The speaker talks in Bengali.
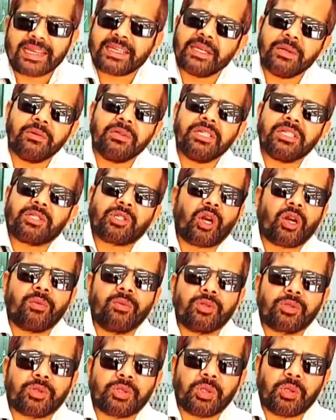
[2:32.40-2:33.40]
এক ইউনিট
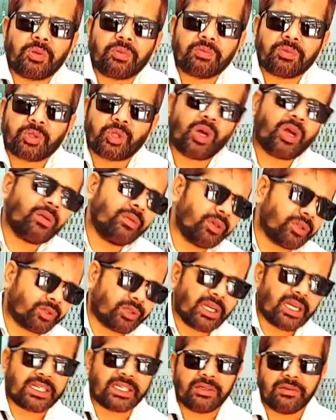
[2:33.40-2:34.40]
সর্বোচ্চ
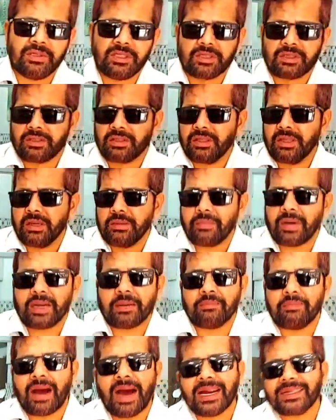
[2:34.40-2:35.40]
সর্বোচ্চ এক ইউনিট
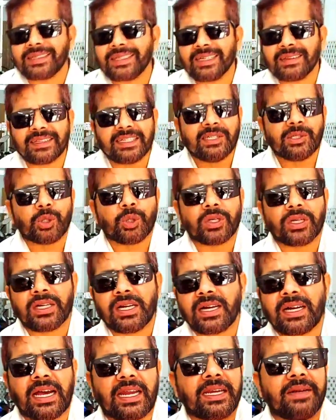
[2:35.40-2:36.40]
মানে মাসে তিনশো
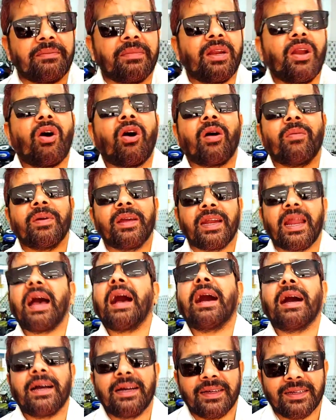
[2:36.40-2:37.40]
টাকা কারেন্ট বিল হবে
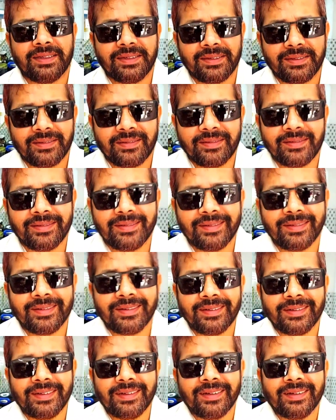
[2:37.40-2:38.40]
না
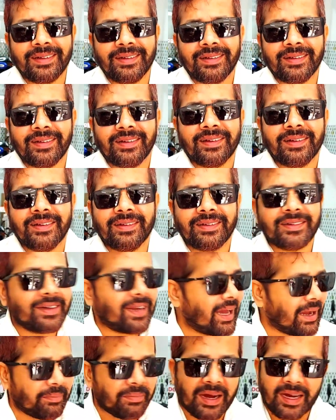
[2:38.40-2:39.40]
মাসে তিনশো টাকা হবে না
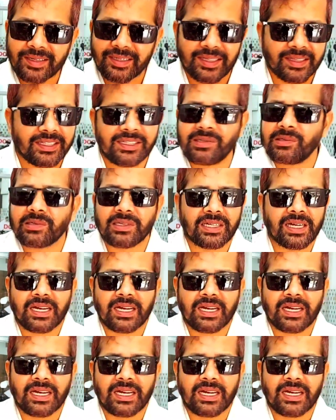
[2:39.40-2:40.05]
না মাসে তিনশো